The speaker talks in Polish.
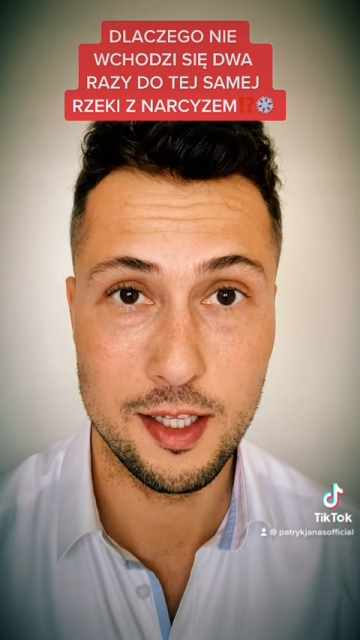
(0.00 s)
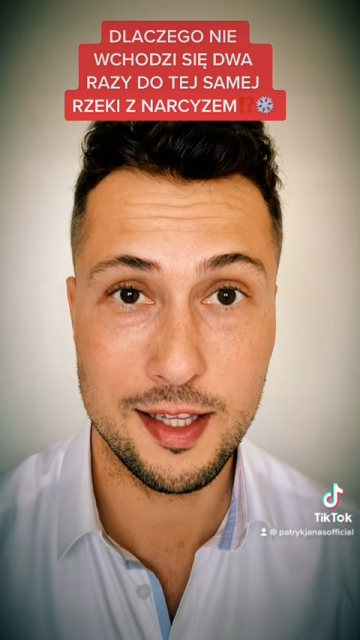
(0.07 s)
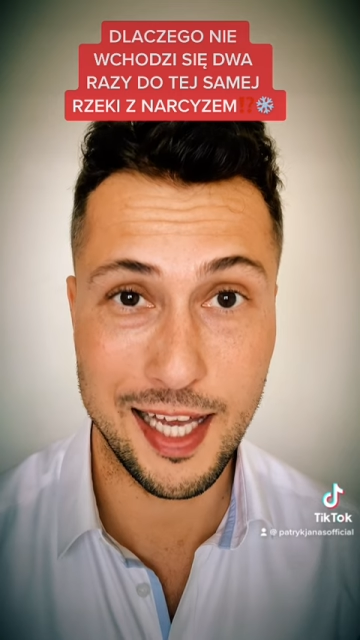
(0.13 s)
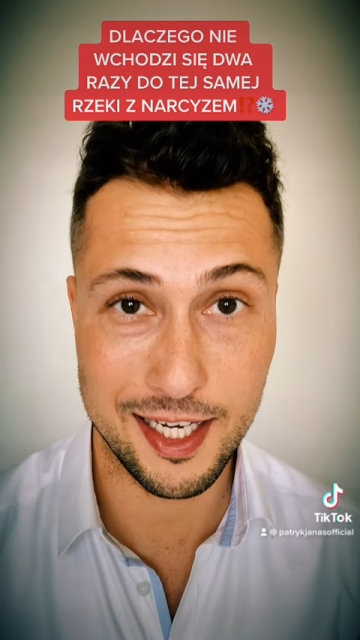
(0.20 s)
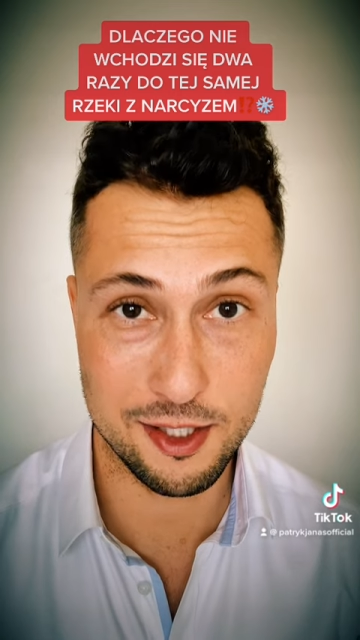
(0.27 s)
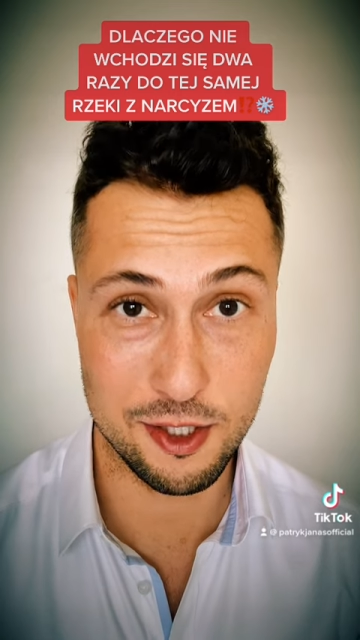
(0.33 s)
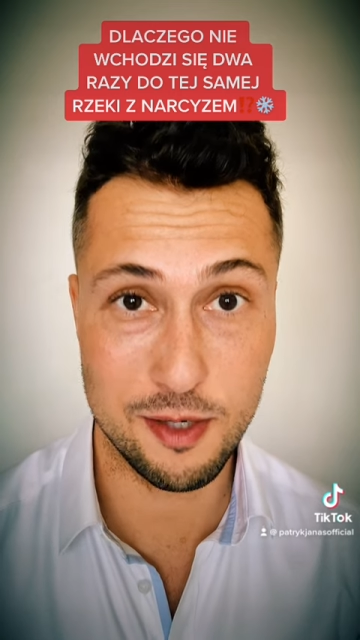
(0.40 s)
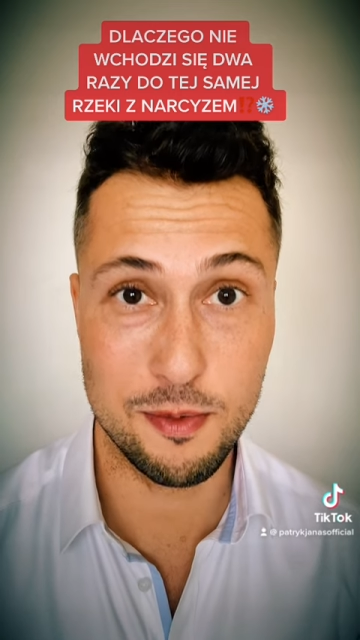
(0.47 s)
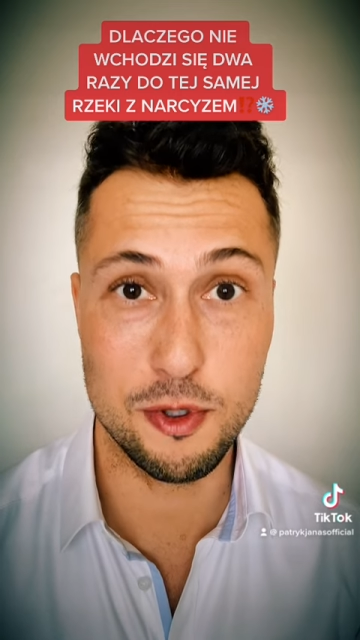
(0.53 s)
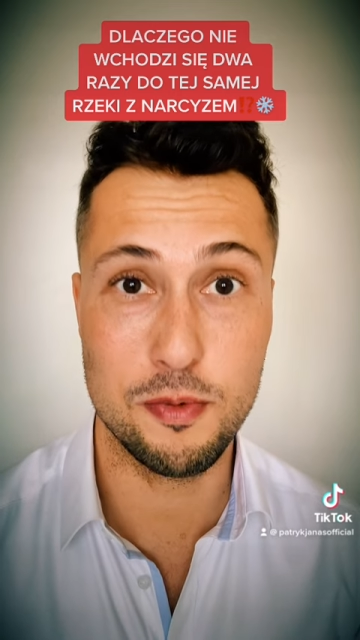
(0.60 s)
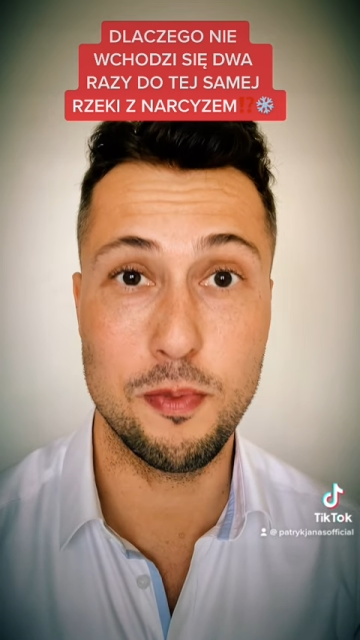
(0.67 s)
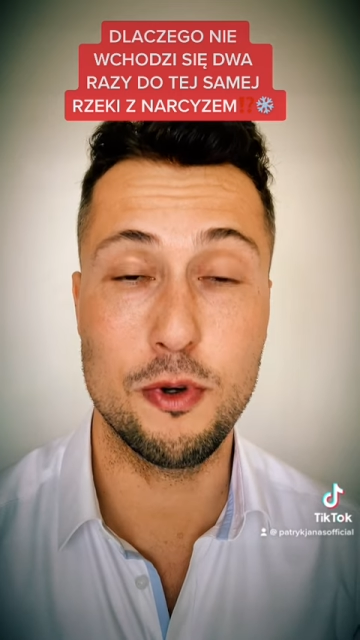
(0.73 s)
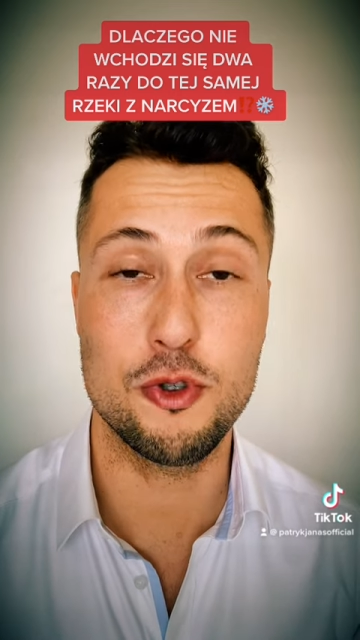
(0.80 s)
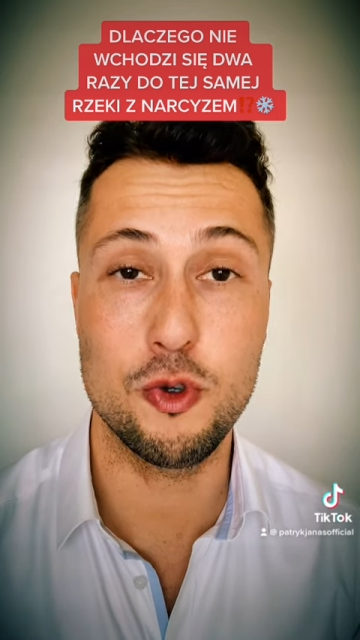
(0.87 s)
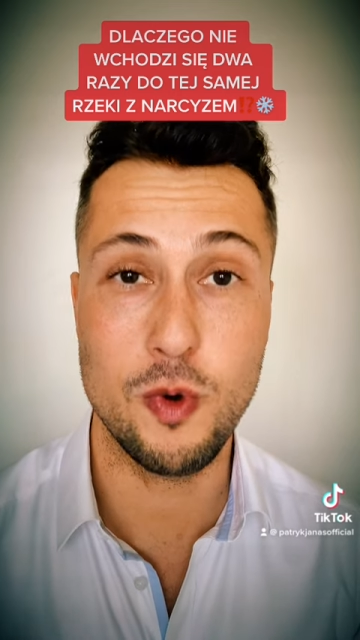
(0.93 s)
tak żebyś
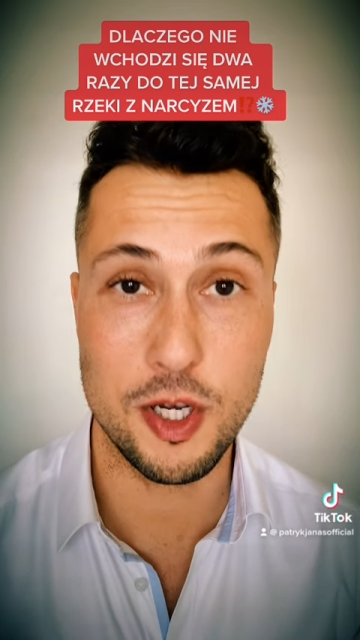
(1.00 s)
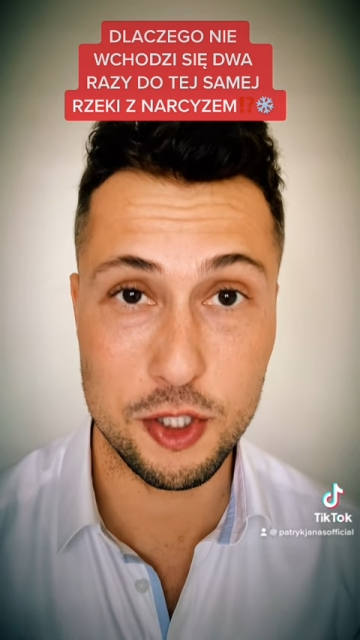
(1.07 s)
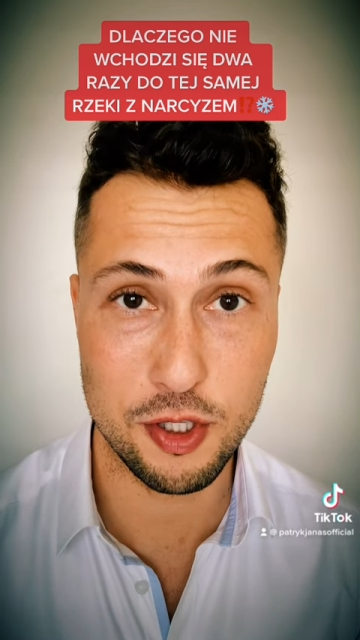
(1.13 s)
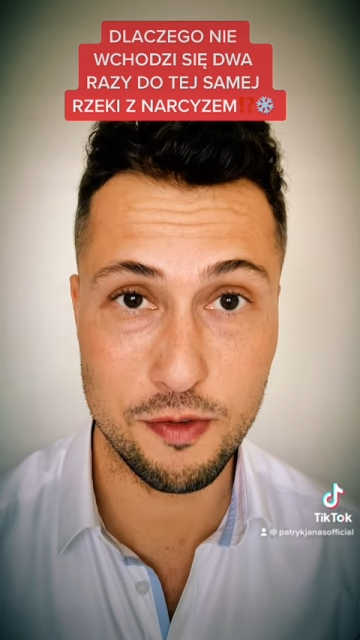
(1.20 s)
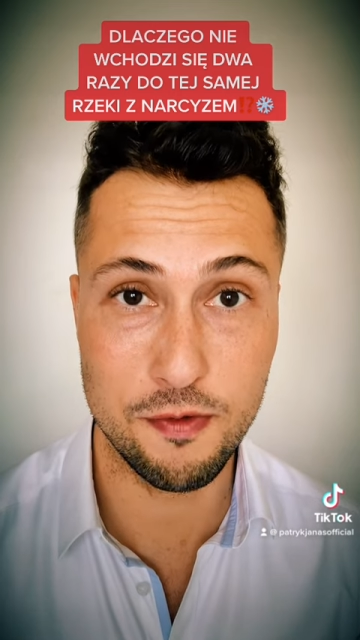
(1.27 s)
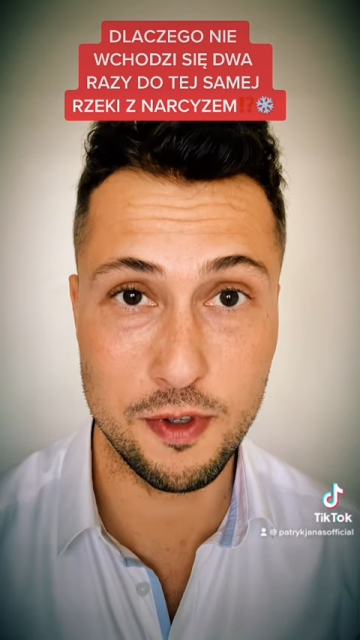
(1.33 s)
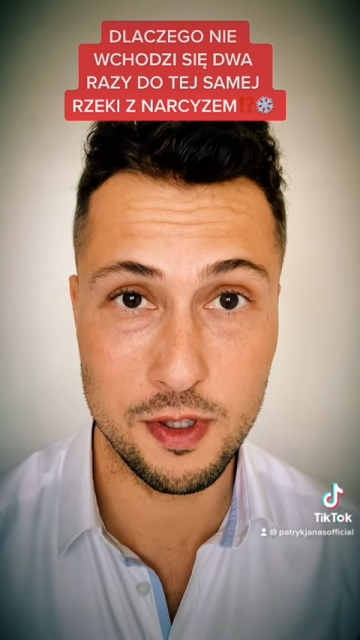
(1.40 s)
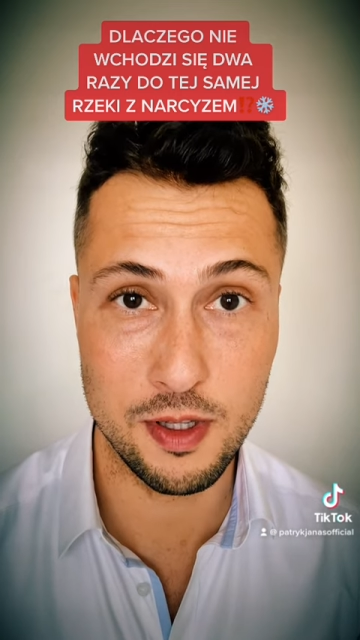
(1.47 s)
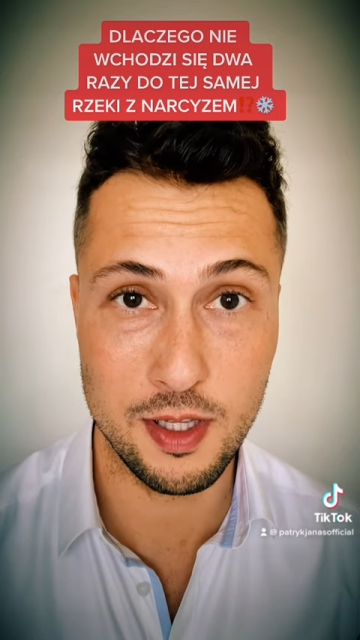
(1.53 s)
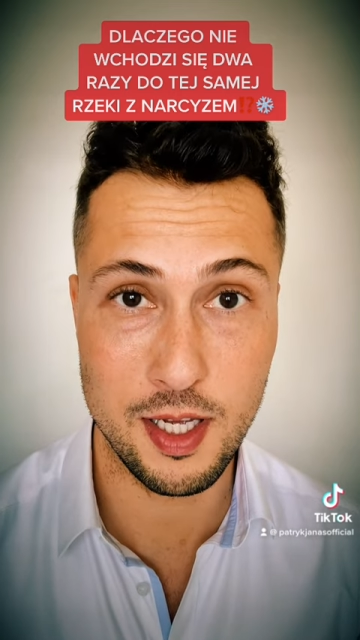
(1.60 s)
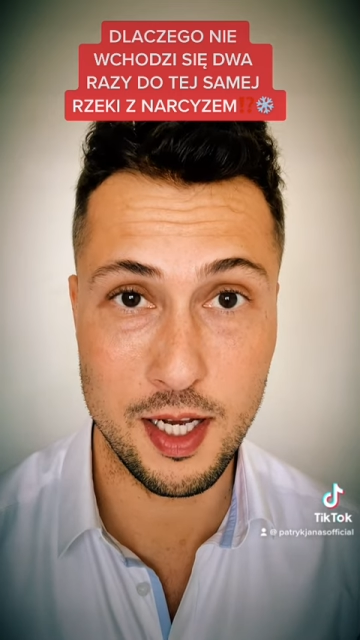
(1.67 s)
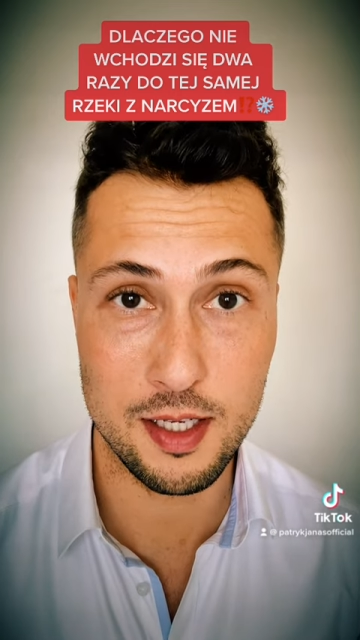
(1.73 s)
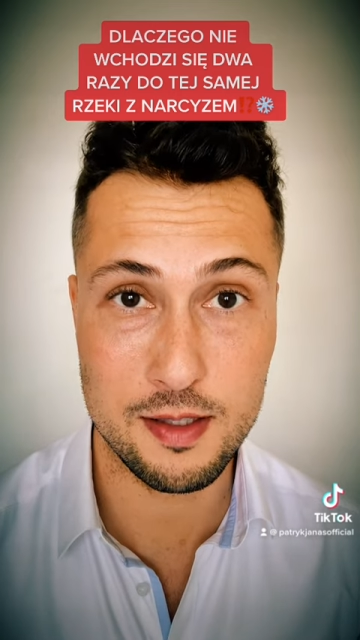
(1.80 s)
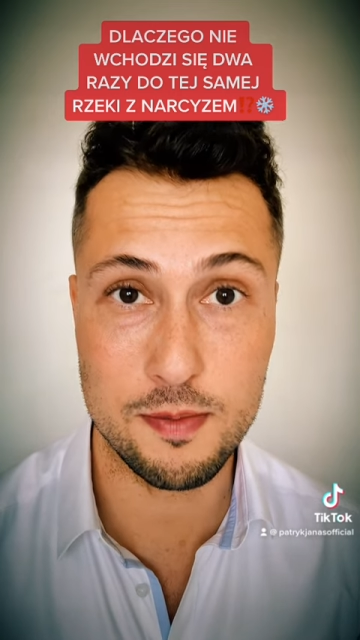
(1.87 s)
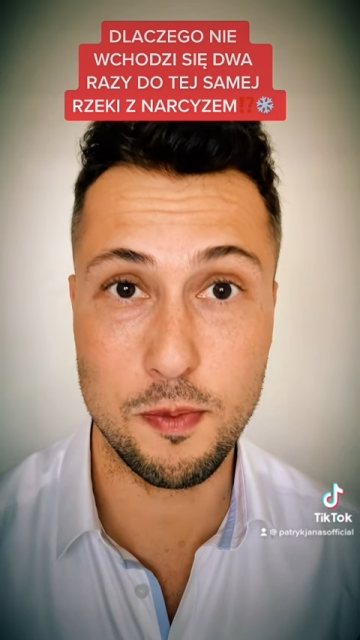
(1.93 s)
poczuła się
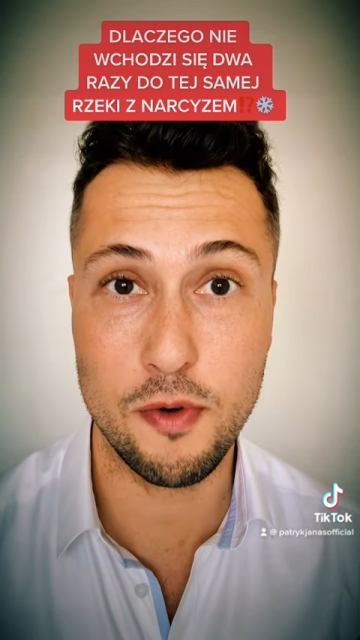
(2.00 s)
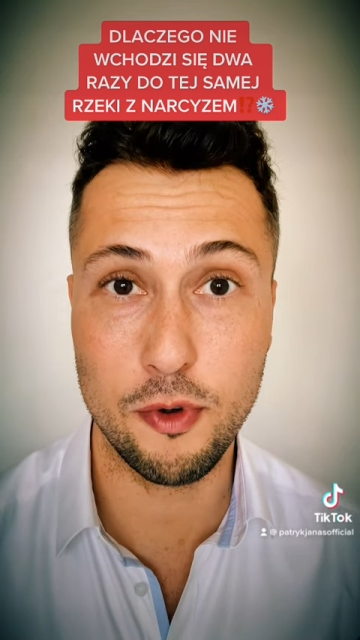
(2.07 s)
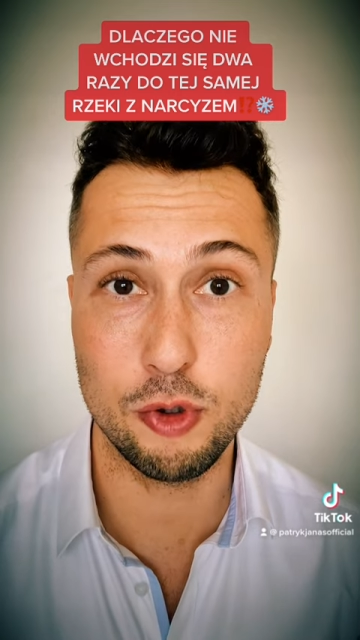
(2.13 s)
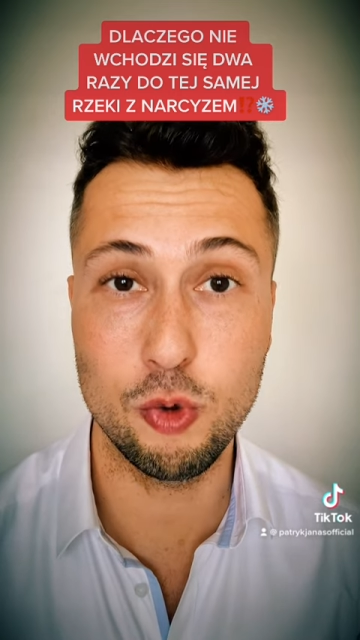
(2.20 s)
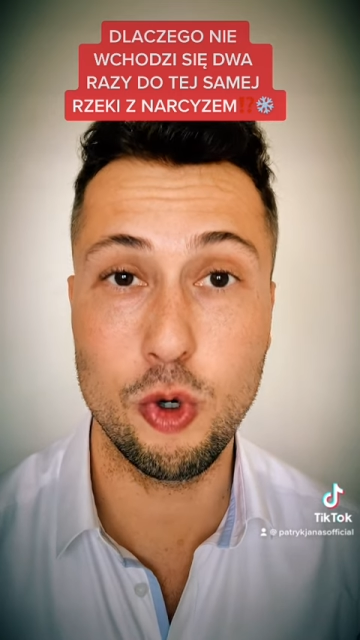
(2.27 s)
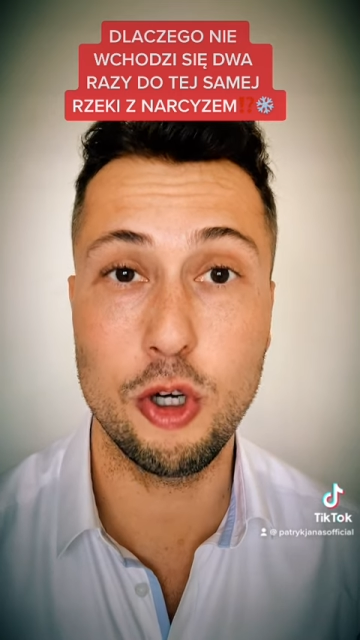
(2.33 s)
winna z powodu